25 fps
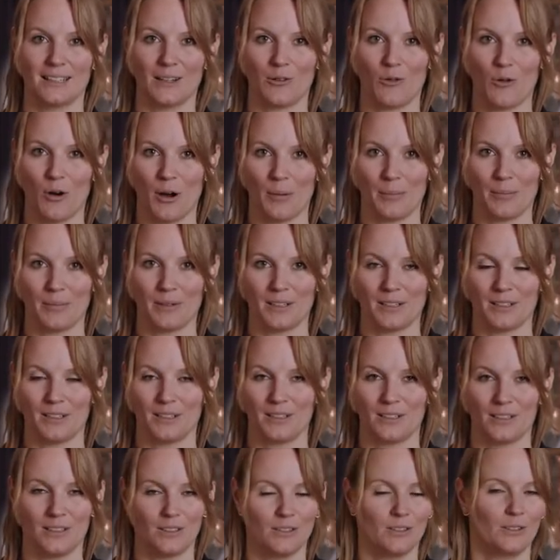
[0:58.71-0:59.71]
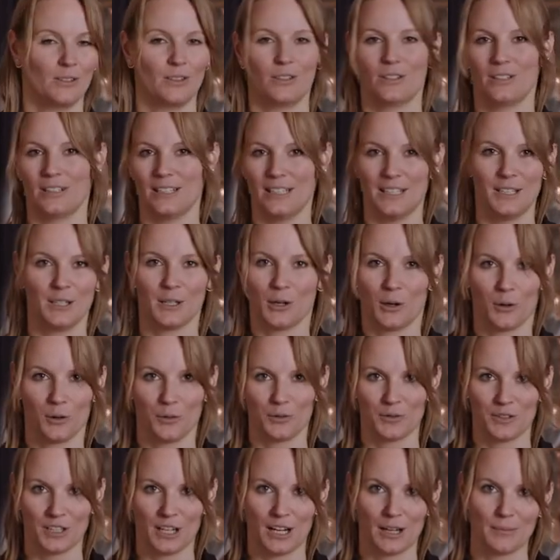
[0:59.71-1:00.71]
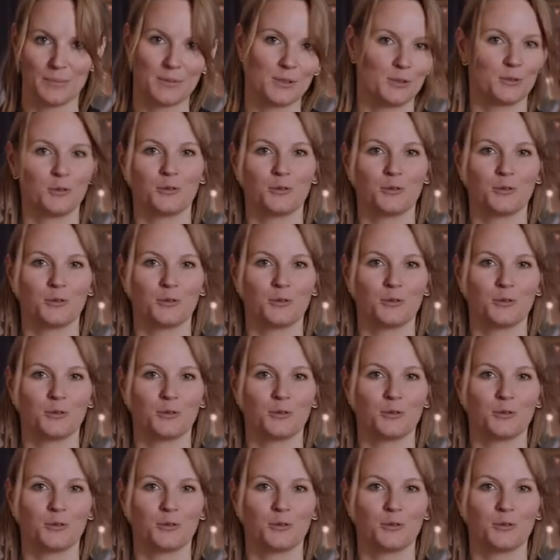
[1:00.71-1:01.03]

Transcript: daheim in der Luft habt,